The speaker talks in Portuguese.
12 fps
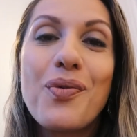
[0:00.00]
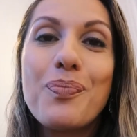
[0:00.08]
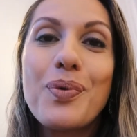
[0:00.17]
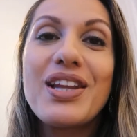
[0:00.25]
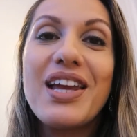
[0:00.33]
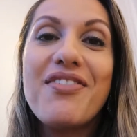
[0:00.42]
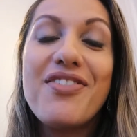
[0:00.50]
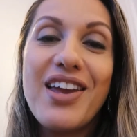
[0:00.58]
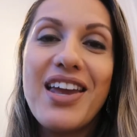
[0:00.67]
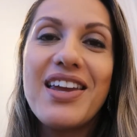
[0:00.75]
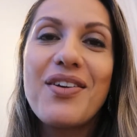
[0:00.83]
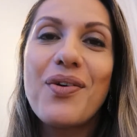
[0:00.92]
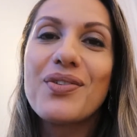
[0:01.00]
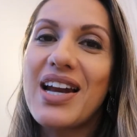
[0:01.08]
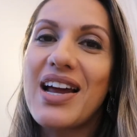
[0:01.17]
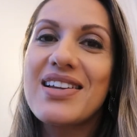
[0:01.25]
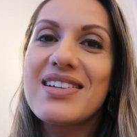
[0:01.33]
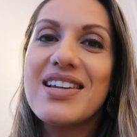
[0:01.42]
poder ver e
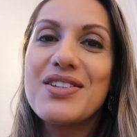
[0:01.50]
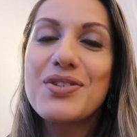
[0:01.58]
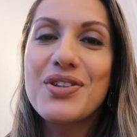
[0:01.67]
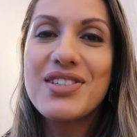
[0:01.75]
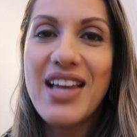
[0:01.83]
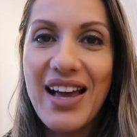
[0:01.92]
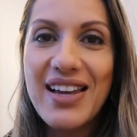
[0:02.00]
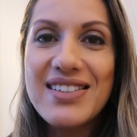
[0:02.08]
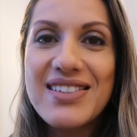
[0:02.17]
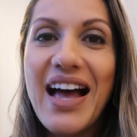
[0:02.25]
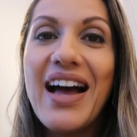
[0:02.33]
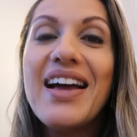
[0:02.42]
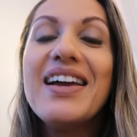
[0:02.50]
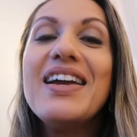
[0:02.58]
encontrar nas redes sociais, tá?